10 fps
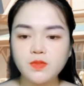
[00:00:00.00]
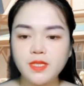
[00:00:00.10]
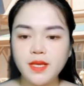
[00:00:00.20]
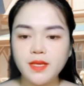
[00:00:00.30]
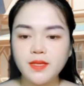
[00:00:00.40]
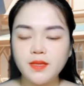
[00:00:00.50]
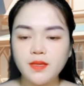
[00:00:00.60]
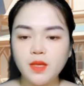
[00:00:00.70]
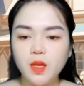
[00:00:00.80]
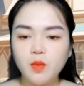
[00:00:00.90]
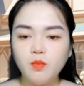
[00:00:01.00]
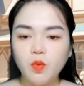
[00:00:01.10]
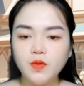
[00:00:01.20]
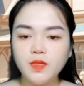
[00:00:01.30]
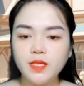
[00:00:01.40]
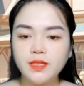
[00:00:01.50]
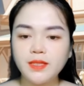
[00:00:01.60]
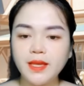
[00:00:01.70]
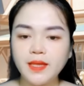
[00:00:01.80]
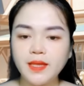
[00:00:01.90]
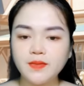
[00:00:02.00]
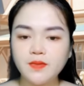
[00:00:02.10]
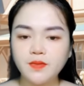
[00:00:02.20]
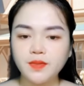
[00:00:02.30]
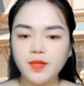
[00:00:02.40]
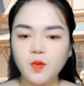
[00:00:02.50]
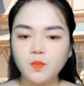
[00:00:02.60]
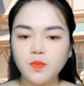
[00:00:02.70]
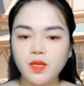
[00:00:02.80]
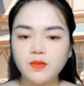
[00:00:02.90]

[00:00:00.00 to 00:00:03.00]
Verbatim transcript: thi đậu vào đại học C cùng trường với Nhạc Đình.